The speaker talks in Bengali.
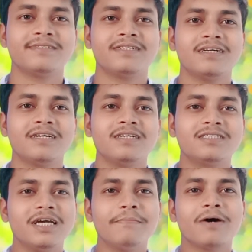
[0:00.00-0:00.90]
সেই
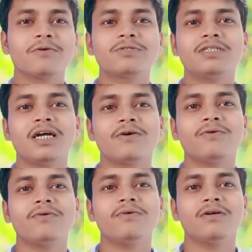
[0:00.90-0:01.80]
মানুষটি এখন
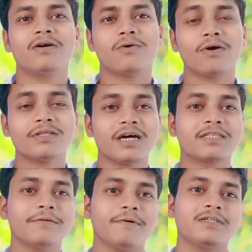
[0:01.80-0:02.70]
ঘরে থাকতে
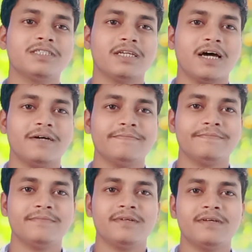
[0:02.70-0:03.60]
পারছে না
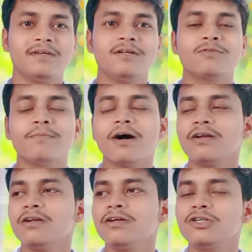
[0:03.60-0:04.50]
তোমার
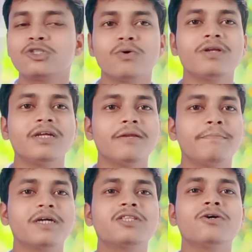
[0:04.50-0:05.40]
শরীরের
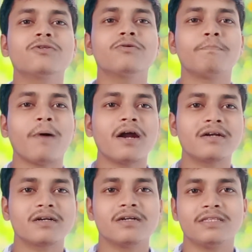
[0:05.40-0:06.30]
ব্যক্তিগত পার্ট
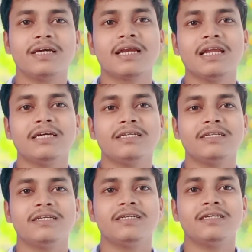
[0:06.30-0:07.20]
দেখলে
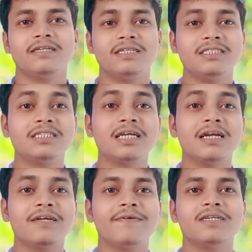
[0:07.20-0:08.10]
ডিজিটাল
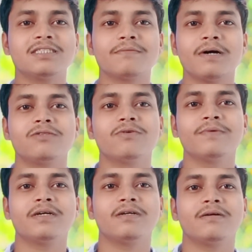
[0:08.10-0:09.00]
ডিভাইসের মাধ্যমে
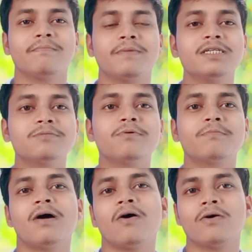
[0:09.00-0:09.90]
ফেসবুক বা
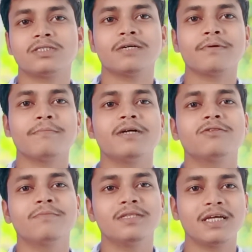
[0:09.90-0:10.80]
হোয়াটসঅ্যাপের মাধ্যমে
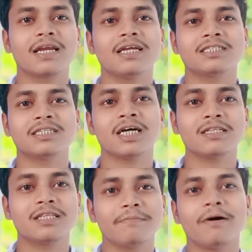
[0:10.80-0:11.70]
দেখলে সে শান্তি পাবে